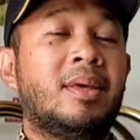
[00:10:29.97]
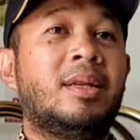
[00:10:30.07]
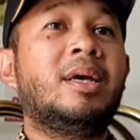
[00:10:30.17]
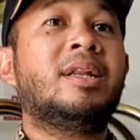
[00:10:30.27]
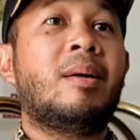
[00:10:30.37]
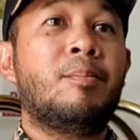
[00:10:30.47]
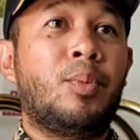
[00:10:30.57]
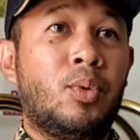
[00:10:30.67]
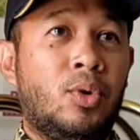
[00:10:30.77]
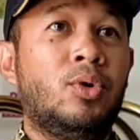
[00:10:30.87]
Jadi
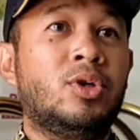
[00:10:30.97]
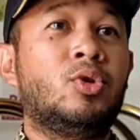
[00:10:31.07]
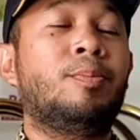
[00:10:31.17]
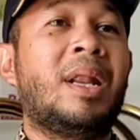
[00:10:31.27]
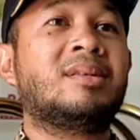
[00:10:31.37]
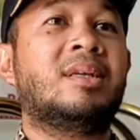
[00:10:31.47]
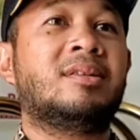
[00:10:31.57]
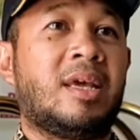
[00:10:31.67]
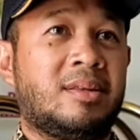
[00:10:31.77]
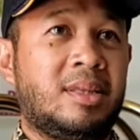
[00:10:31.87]
60 itu
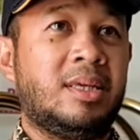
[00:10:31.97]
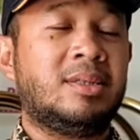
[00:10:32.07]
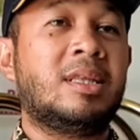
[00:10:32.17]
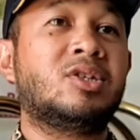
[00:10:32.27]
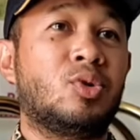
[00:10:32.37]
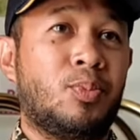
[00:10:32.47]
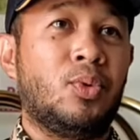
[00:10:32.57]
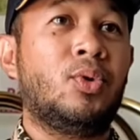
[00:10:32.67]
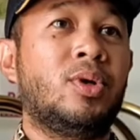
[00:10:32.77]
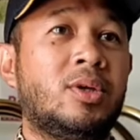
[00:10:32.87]
pelaksana teknis dan 10
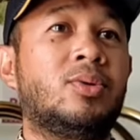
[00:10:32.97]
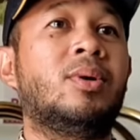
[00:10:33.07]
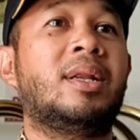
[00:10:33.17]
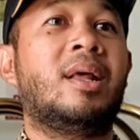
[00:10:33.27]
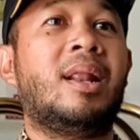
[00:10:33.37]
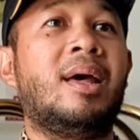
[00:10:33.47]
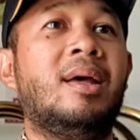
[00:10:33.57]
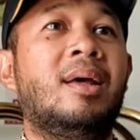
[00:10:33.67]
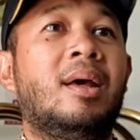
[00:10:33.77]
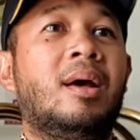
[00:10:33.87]
itu
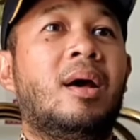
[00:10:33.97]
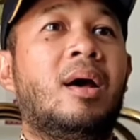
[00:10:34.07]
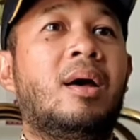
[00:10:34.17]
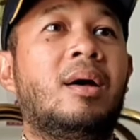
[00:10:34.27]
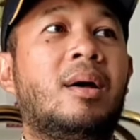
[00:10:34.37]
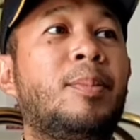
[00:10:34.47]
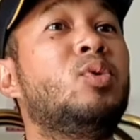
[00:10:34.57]
adalah Eh,